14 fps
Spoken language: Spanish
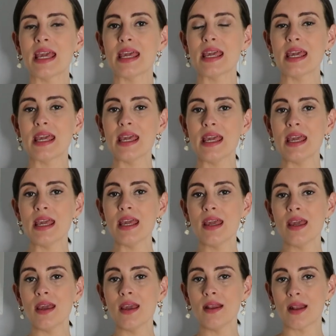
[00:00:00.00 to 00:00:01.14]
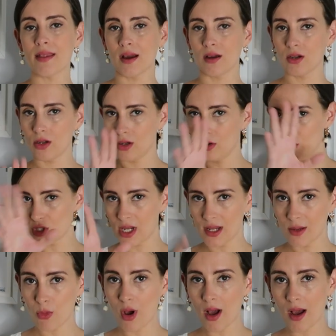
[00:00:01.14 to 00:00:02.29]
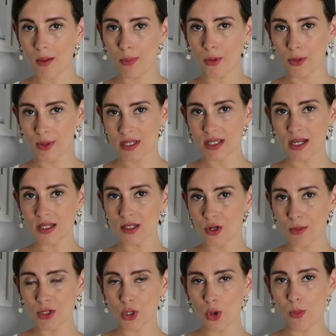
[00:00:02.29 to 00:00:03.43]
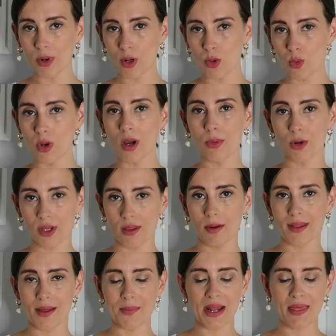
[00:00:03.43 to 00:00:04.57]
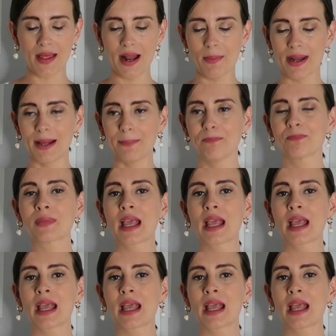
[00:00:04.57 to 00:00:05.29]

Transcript: Y nada, que os animo a aprovechar si no habéis comprado nunca porque de verdad merece la pena.